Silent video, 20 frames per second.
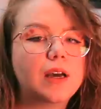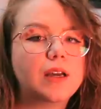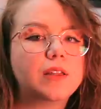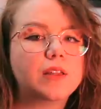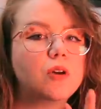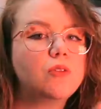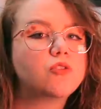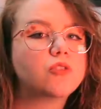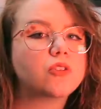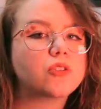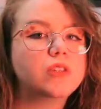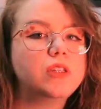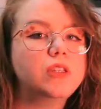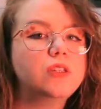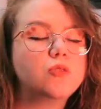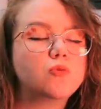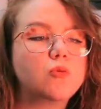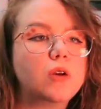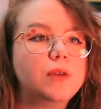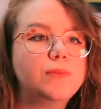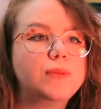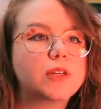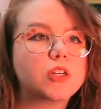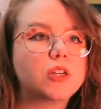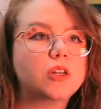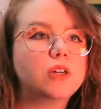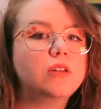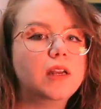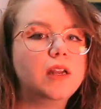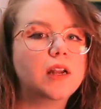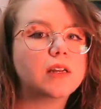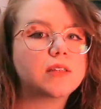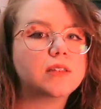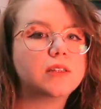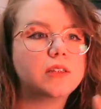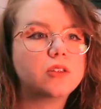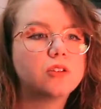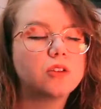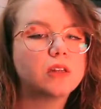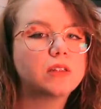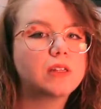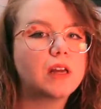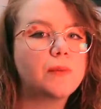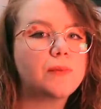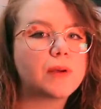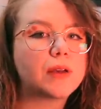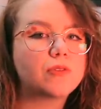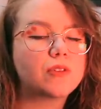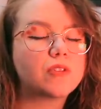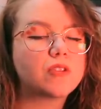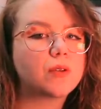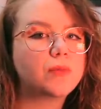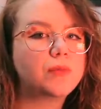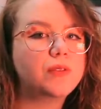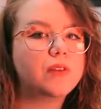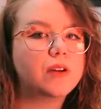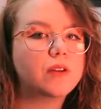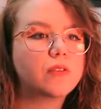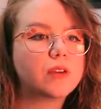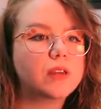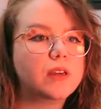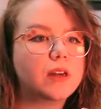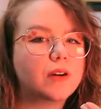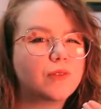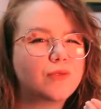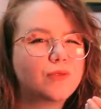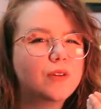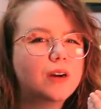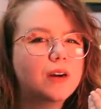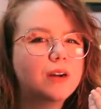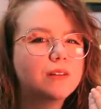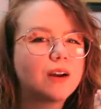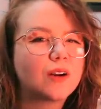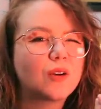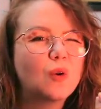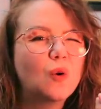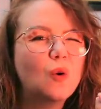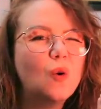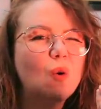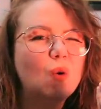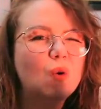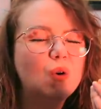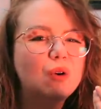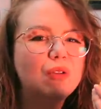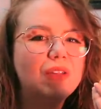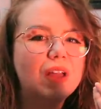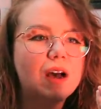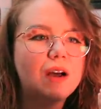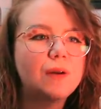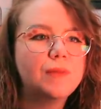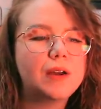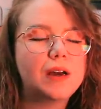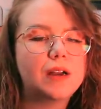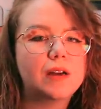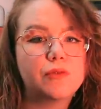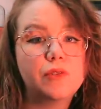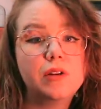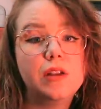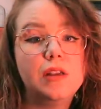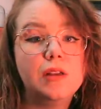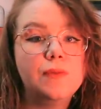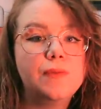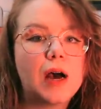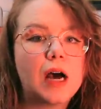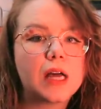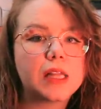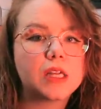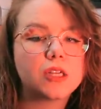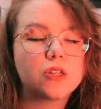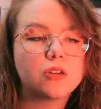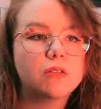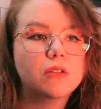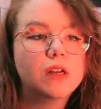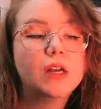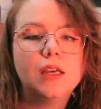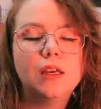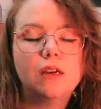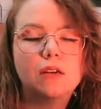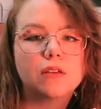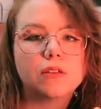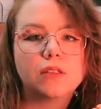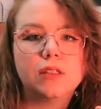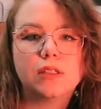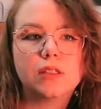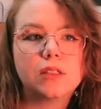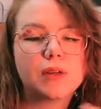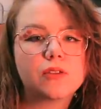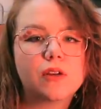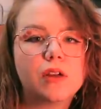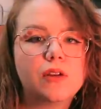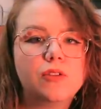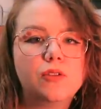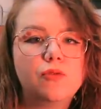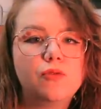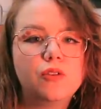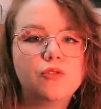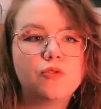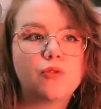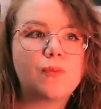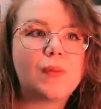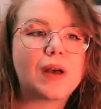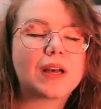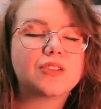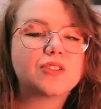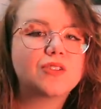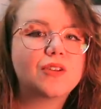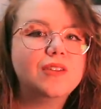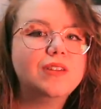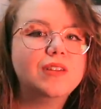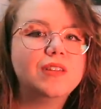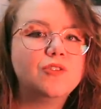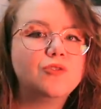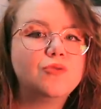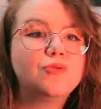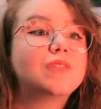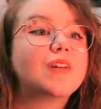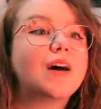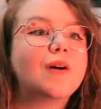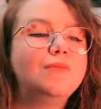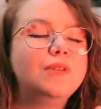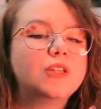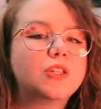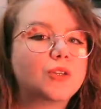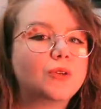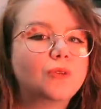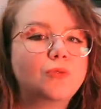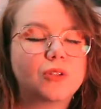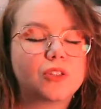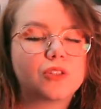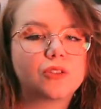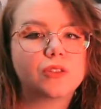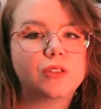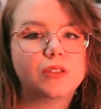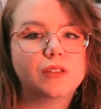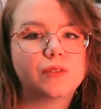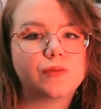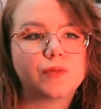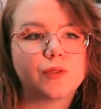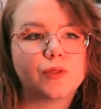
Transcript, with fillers: à être soit le gentil, soit les méchants. Et là, c'est genre, t'as un personnage ambivalent qui est à la fois un gros connard, mais à la fois il est hyper attachant. Et euh, c'est ce qui se passe dans la vie de tous les jours. Personne n'est juste un méchant ou un gentil.